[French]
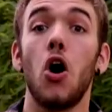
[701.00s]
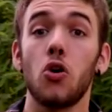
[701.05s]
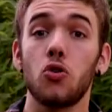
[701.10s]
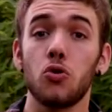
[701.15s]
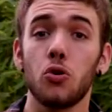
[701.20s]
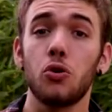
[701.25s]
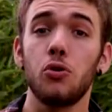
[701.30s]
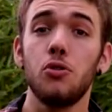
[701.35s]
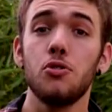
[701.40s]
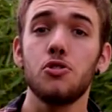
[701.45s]
En
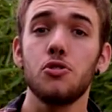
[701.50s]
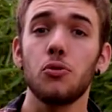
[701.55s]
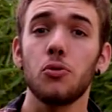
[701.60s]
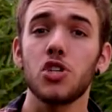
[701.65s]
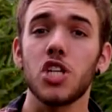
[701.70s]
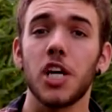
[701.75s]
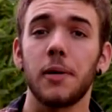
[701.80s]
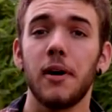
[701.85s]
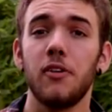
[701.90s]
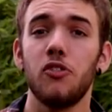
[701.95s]
conclusion,
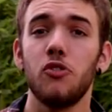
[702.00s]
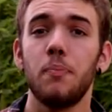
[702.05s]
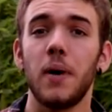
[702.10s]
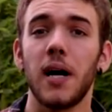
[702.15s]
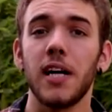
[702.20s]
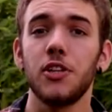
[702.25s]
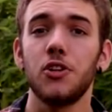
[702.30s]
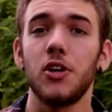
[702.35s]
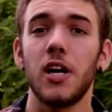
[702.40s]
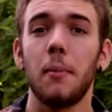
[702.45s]
j'aimerais vous
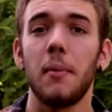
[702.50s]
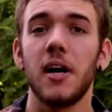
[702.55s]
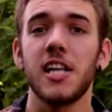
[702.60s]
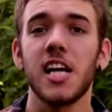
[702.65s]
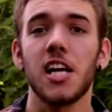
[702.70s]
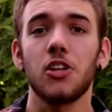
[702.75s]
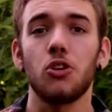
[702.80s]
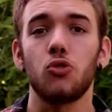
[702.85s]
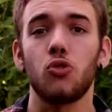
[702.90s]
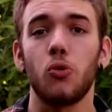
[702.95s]
parler de la
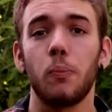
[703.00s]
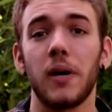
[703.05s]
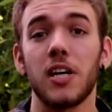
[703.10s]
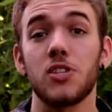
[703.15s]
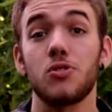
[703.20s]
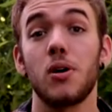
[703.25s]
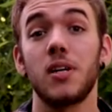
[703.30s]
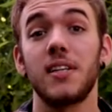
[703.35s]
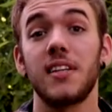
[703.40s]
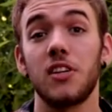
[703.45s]
manière dont on
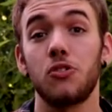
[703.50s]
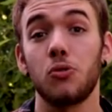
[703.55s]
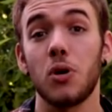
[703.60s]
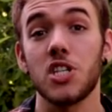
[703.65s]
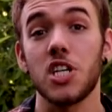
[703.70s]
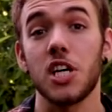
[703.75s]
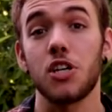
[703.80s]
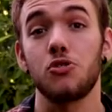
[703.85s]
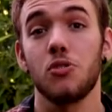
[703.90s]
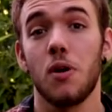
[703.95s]
perçoit le
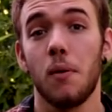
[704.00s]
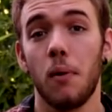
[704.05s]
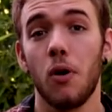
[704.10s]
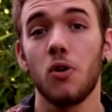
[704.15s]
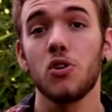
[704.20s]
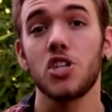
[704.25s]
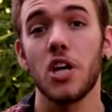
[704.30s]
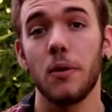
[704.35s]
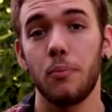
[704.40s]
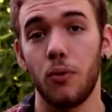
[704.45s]
tatouage actuellement
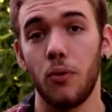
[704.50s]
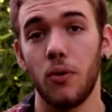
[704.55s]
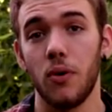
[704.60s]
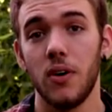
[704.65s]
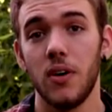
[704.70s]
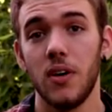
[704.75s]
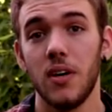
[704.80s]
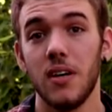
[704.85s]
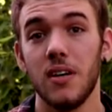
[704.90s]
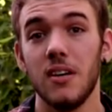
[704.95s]
au Japon.
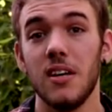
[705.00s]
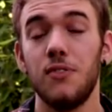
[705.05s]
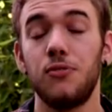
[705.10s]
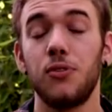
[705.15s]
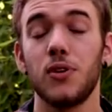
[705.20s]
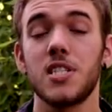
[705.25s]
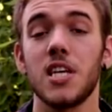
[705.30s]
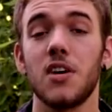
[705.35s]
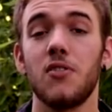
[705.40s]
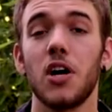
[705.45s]
Il
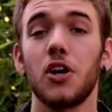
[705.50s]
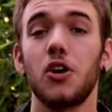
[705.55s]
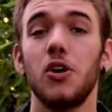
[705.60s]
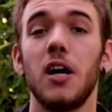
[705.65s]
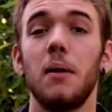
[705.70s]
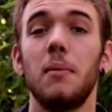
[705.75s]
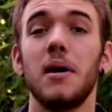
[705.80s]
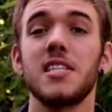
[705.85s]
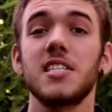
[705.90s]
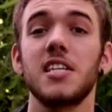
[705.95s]
faut savoir que
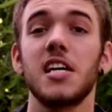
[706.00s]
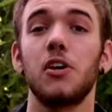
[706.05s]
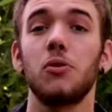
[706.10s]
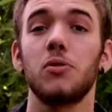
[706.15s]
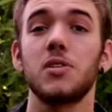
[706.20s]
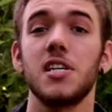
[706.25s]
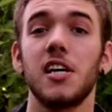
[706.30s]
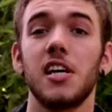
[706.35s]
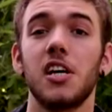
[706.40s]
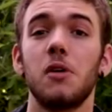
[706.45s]
là-bas, ce qui est
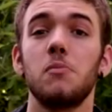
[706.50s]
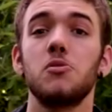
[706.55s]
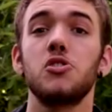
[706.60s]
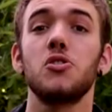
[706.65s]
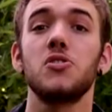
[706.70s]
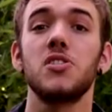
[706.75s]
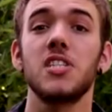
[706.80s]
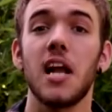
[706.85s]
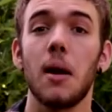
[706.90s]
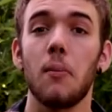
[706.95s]
considéré comme
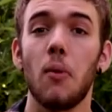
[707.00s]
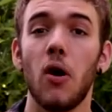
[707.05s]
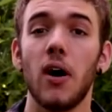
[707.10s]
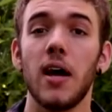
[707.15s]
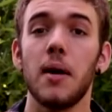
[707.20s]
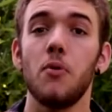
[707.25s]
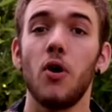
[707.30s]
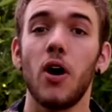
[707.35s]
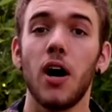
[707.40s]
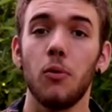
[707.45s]
socialement
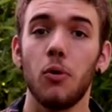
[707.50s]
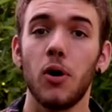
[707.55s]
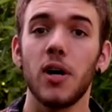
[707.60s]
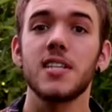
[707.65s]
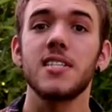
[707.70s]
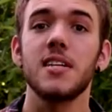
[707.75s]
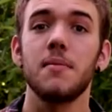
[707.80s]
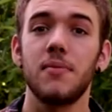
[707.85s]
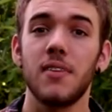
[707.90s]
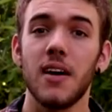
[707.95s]
et moralement
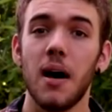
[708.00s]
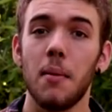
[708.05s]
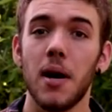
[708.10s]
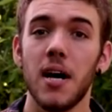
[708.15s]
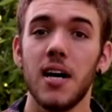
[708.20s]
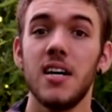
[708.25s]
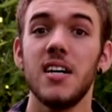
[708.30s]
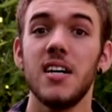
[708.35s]
acceptable,